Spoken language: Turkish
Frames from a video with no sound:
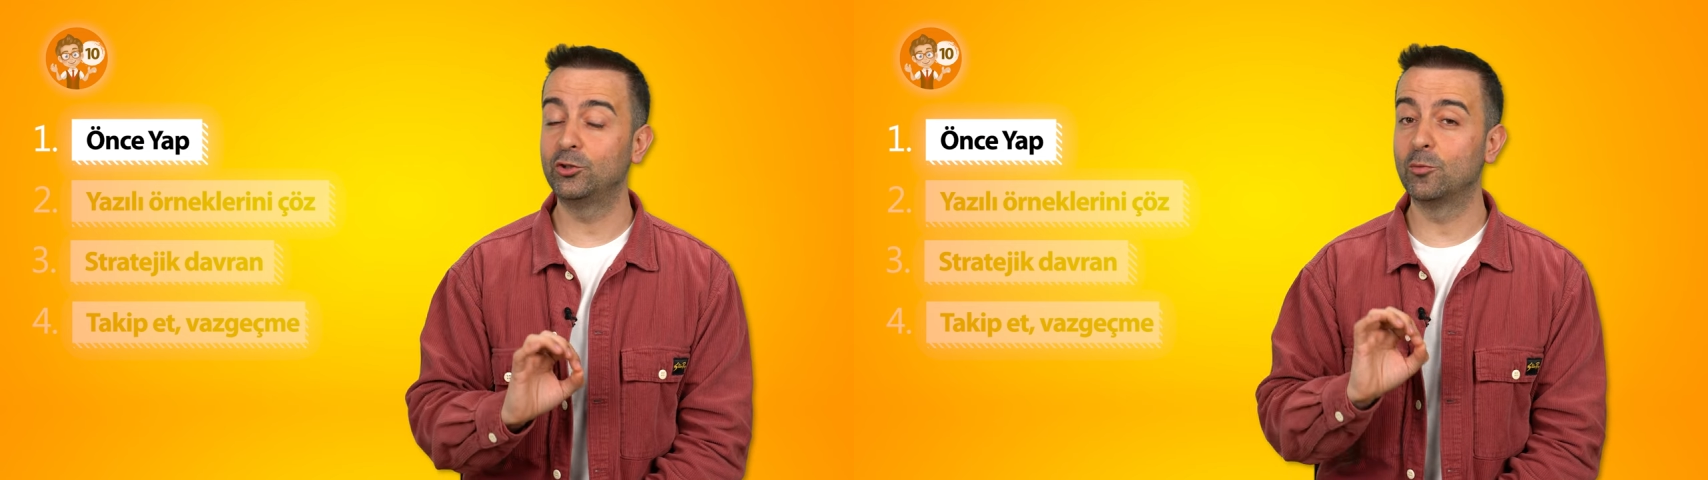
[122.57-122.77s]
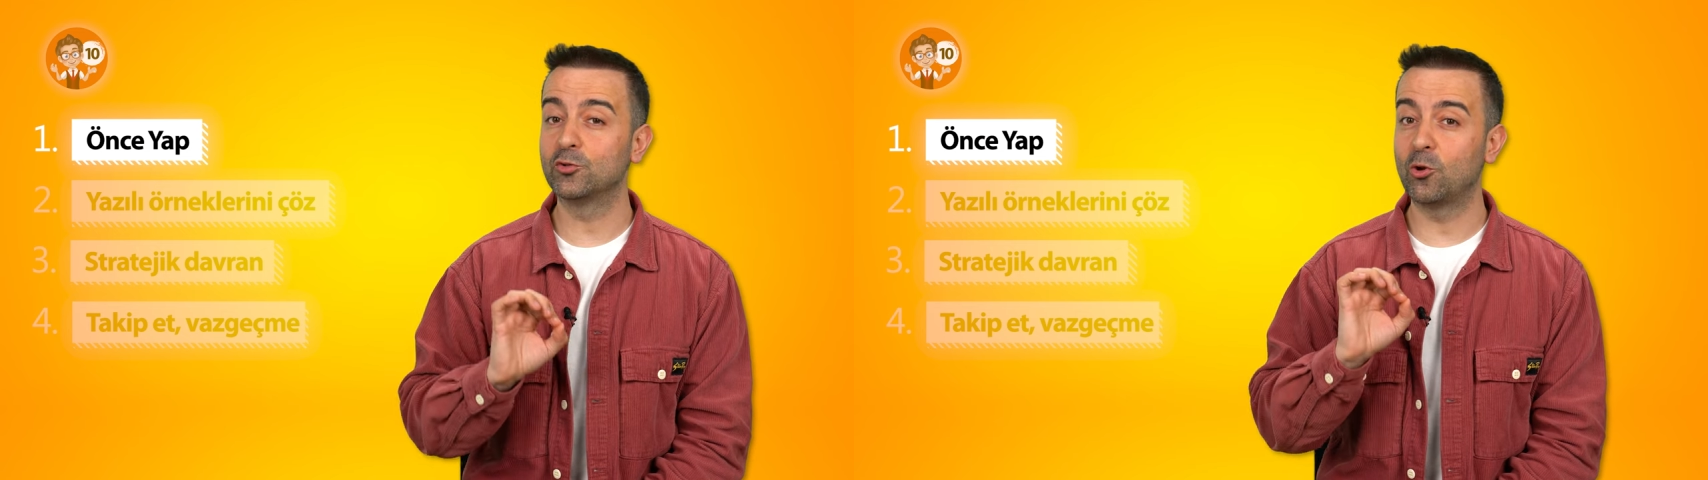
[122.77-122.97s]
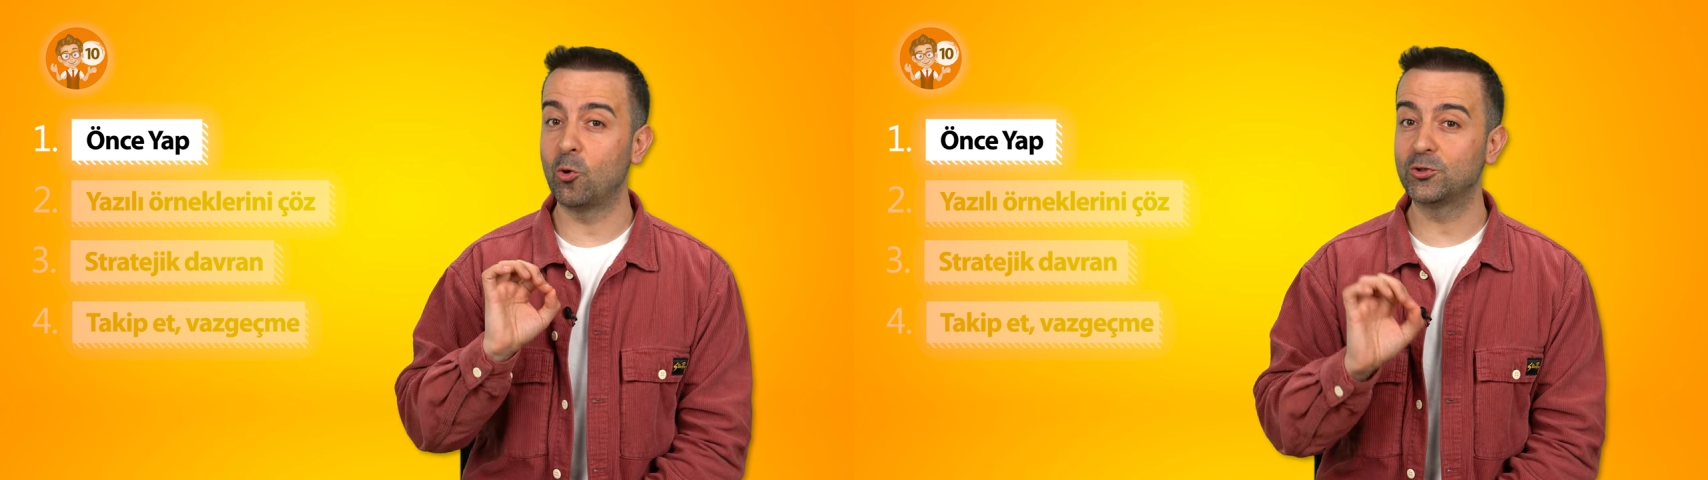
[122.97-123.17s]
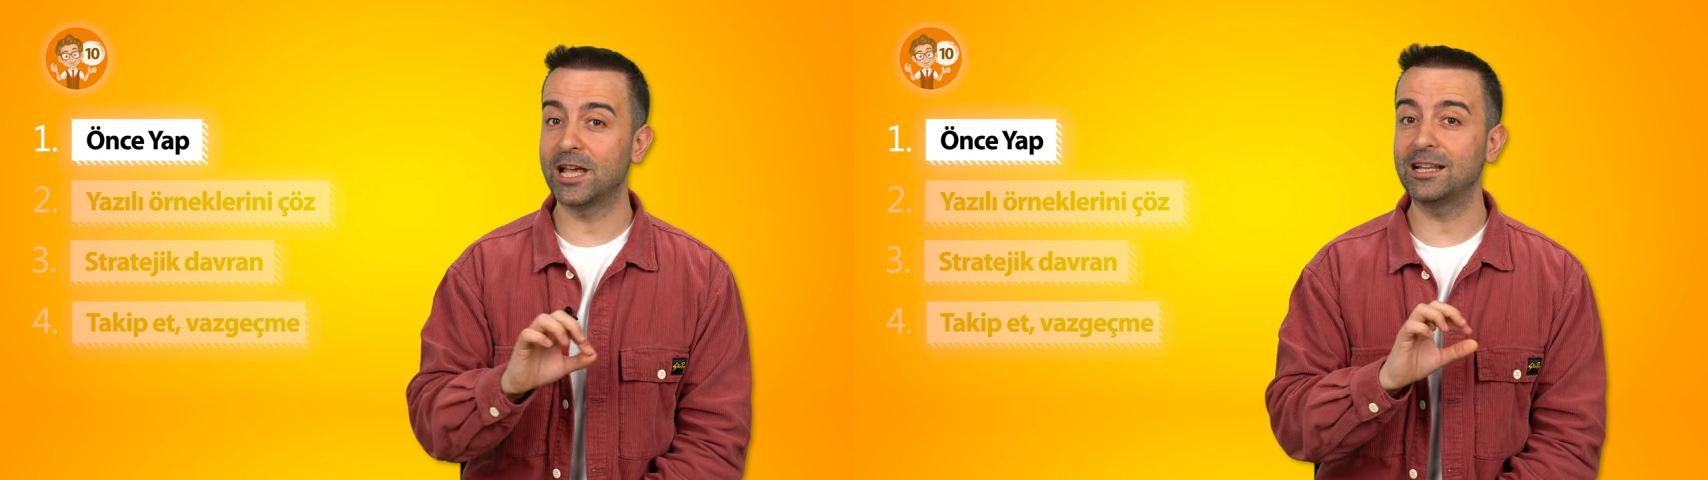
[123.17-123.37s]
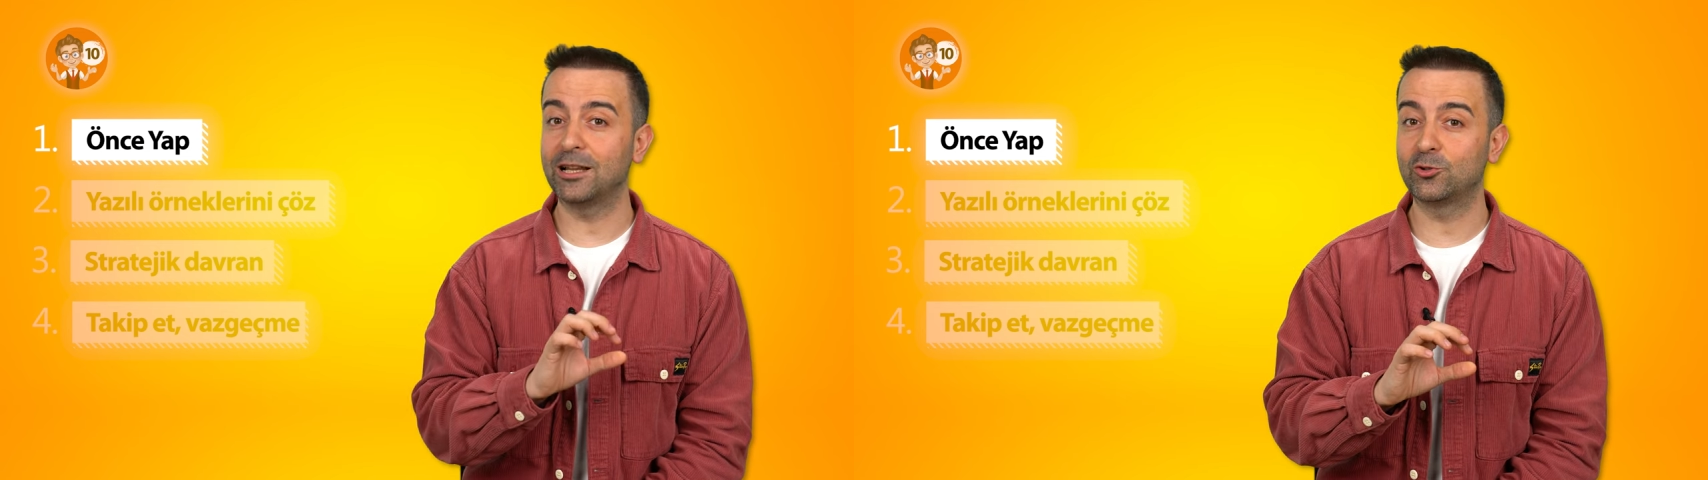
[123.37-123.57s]
videomuzda
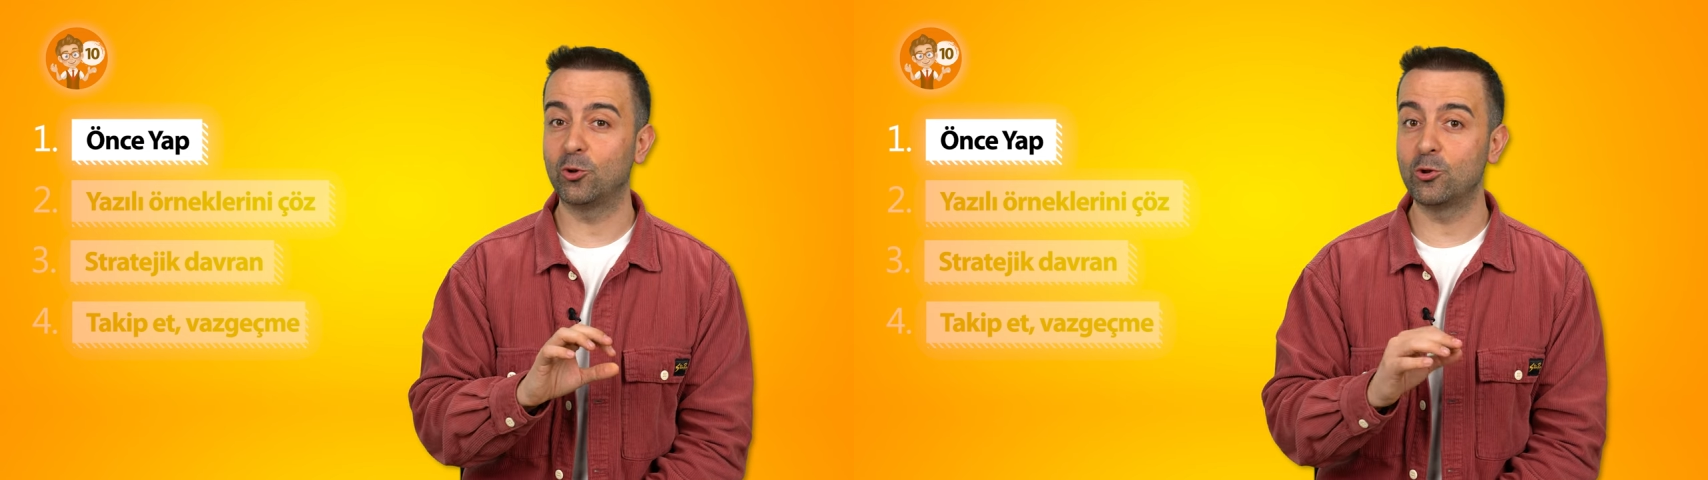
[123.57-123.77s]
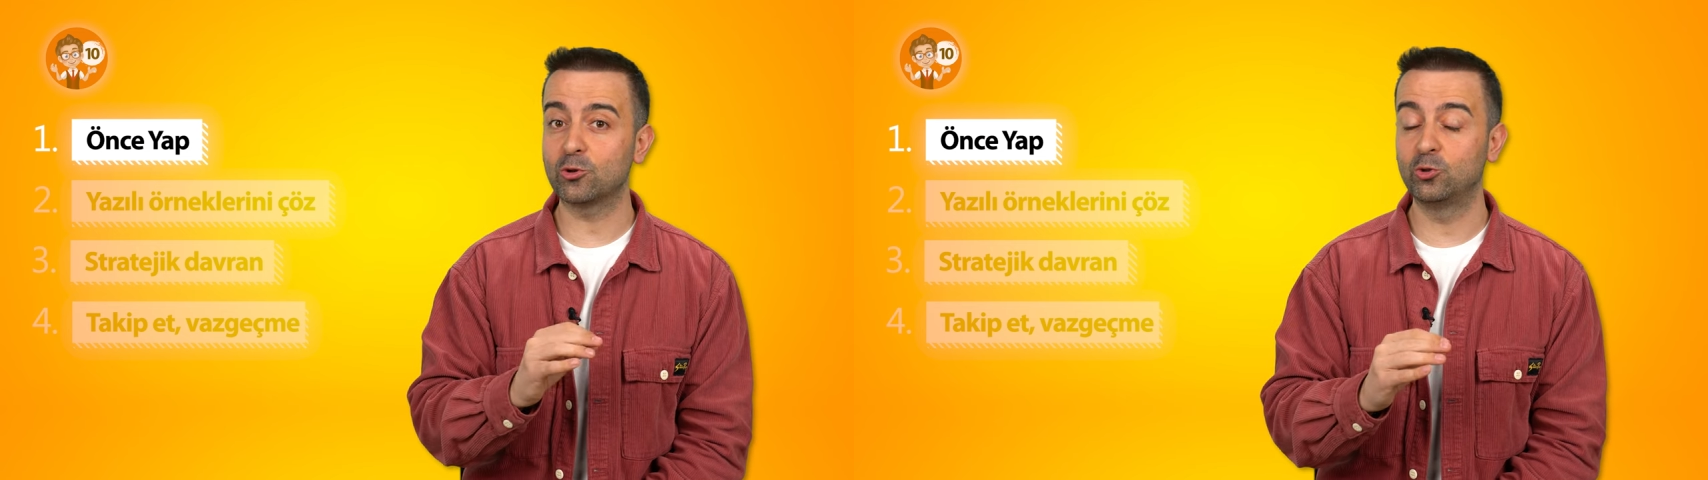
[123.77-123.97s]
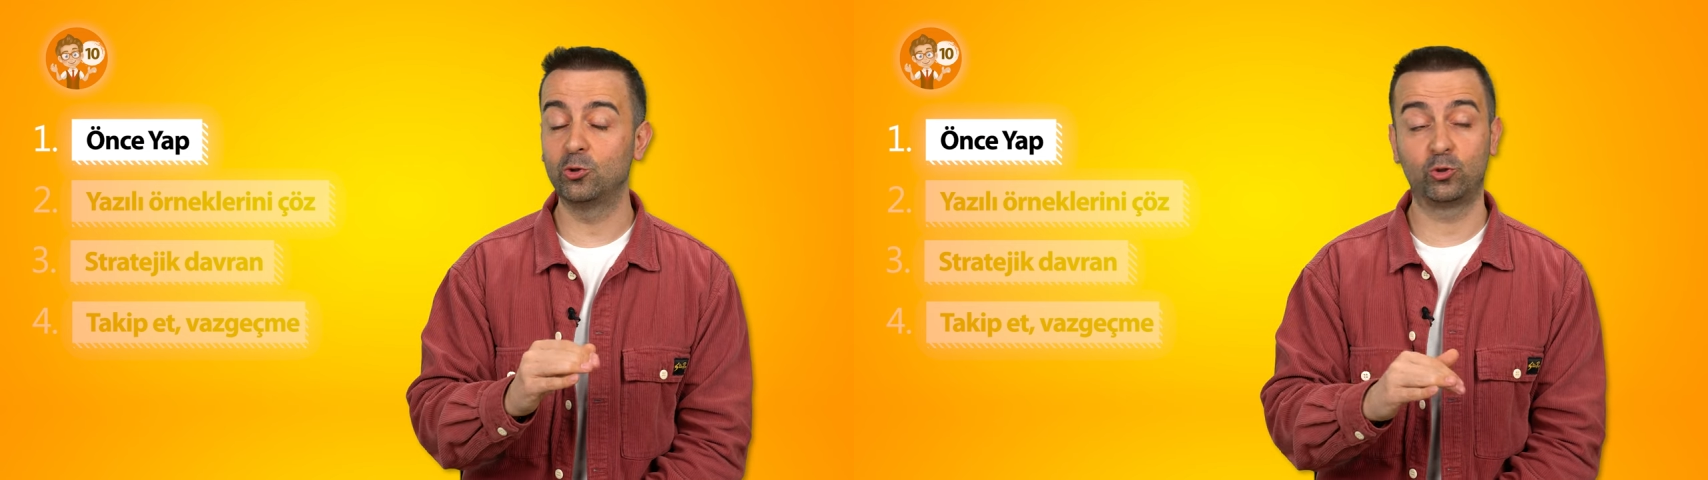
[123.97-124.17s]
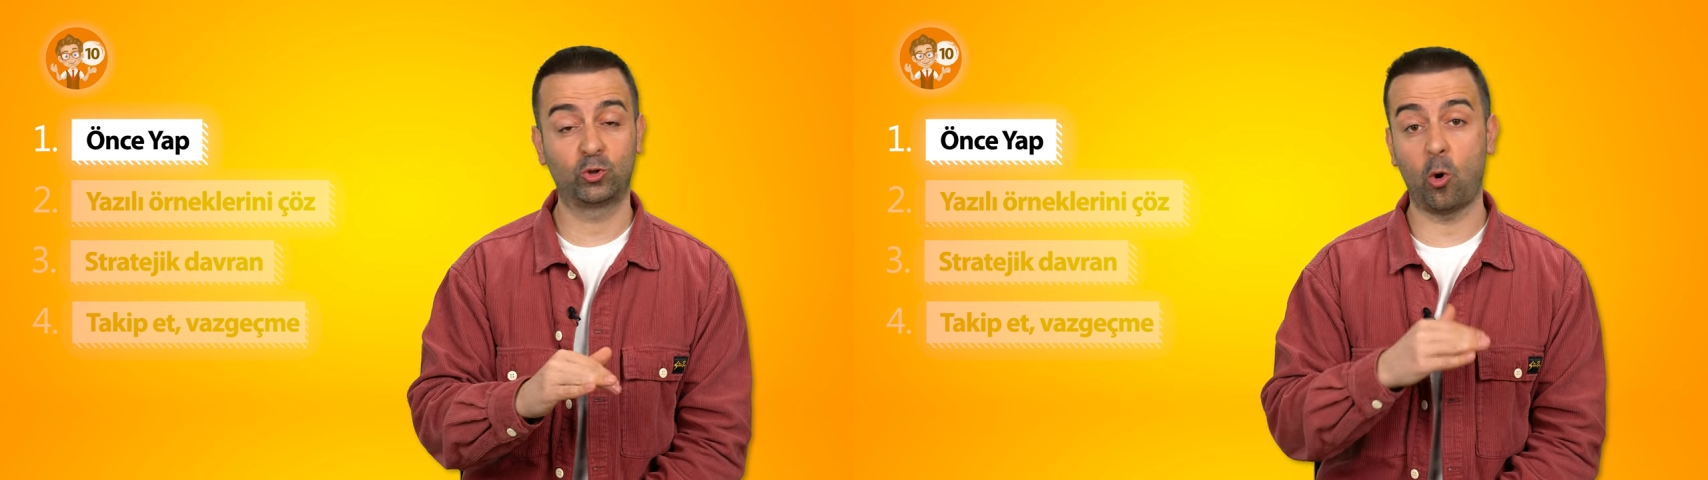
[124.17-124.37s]
özellikle söylüyoruz çünkü